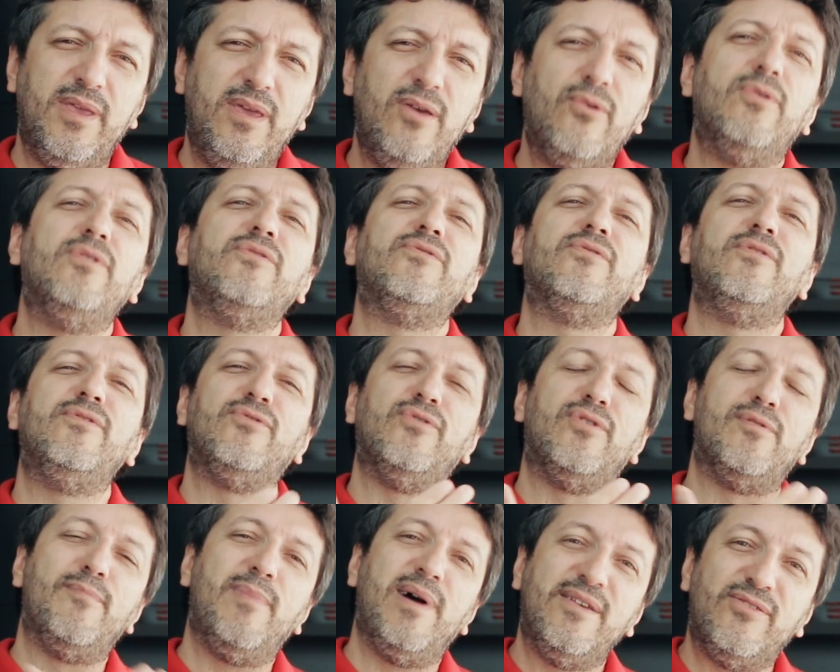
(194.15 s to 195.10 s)
Em condições
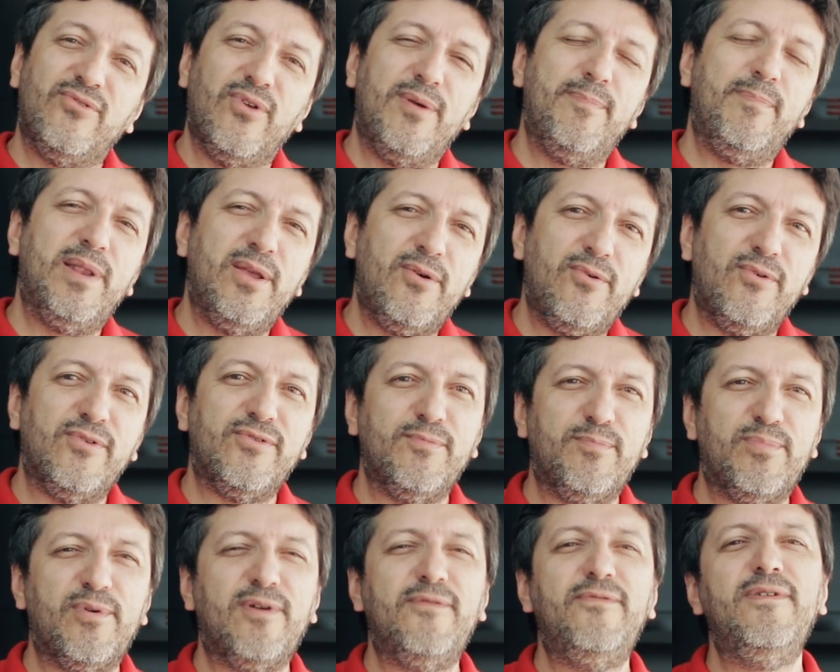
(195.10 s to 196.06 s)
normais não é
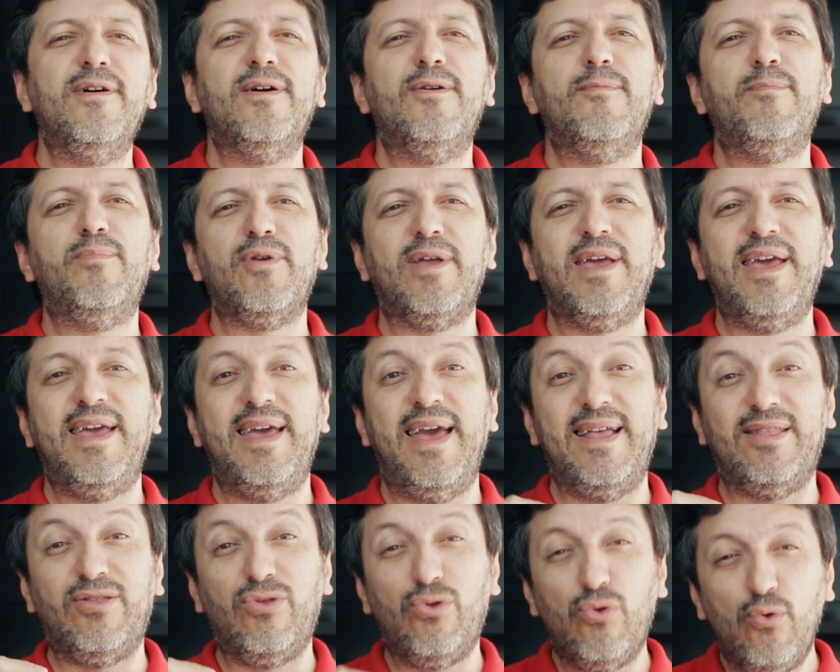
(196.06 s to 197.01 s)
perigoso para o avião, porque
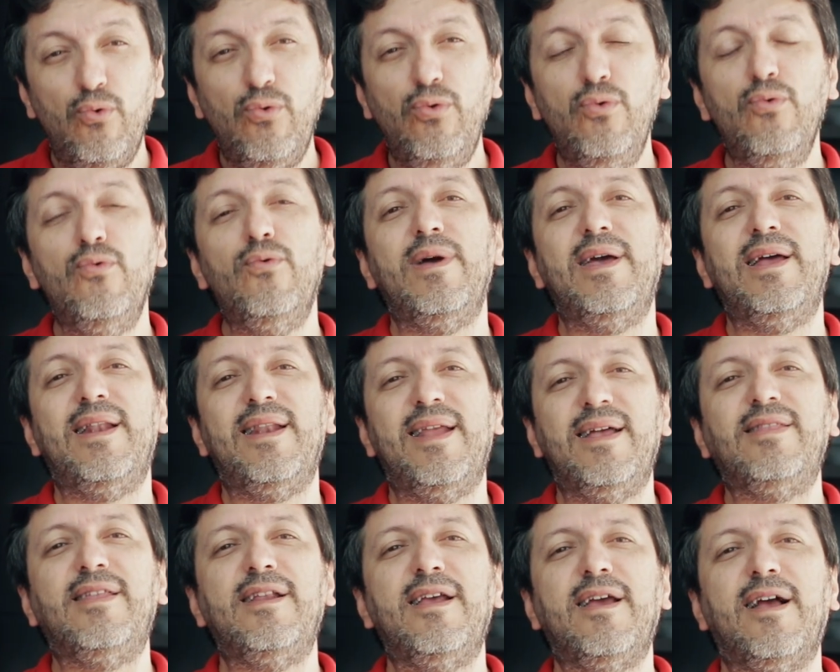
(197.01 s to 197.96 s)
é tudo
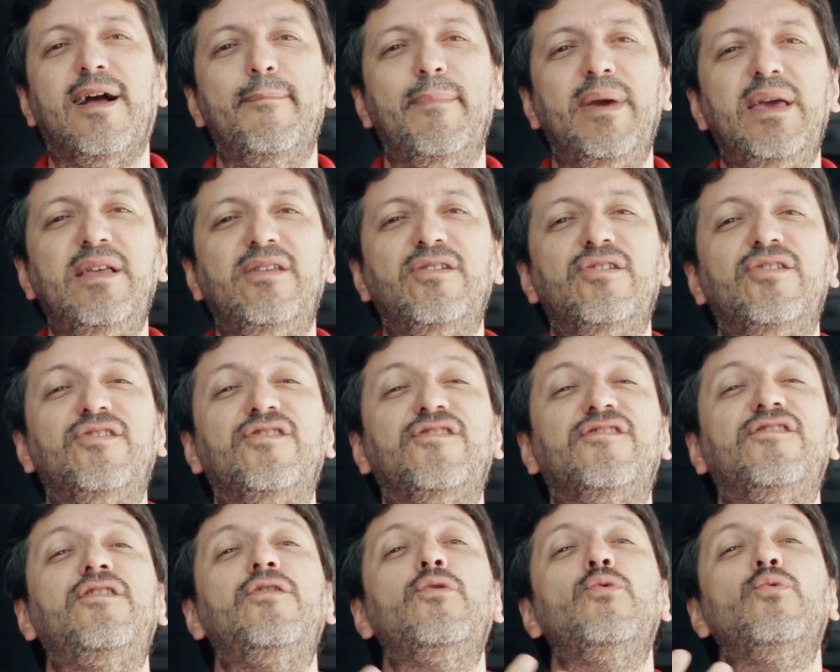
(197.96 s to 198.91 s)
eletricamente
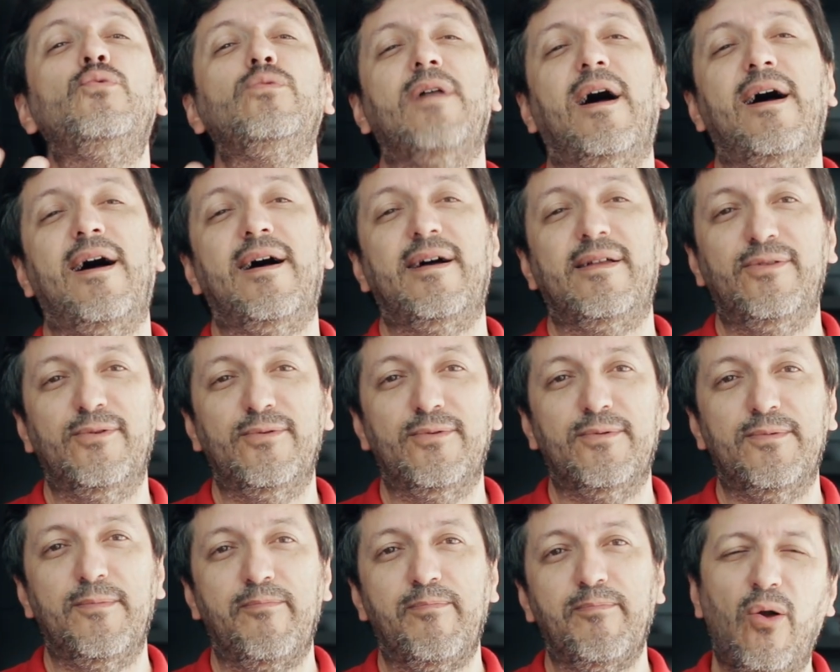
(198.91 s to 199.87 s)

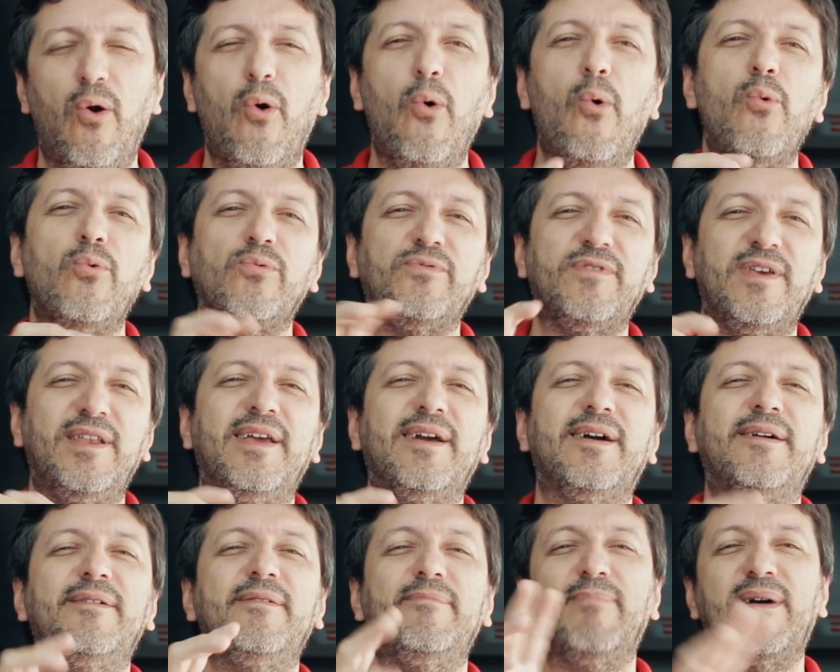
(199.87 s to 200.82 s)
shieldado, ou
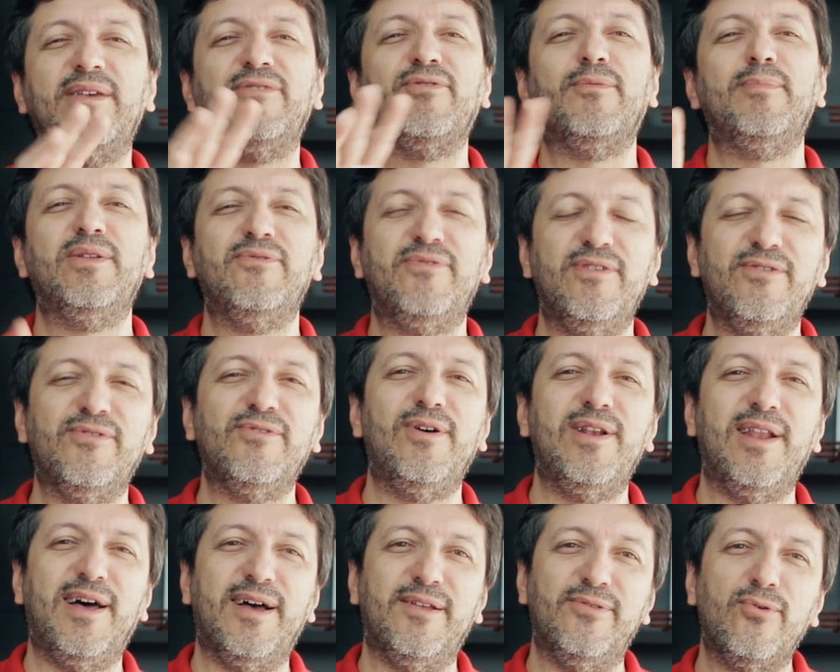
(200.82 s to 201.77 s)
seria mais ou menos
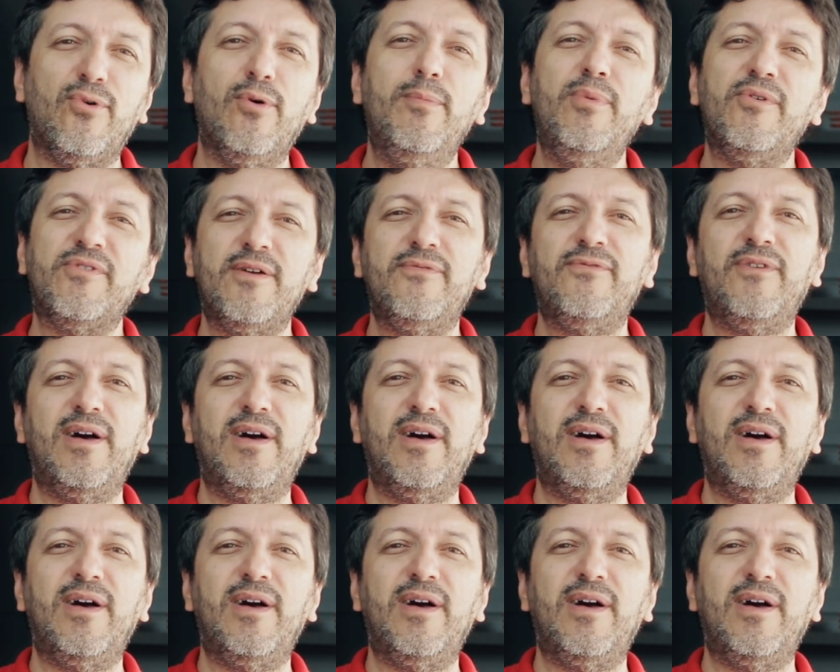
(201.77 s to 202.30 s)
isolado. Como eu já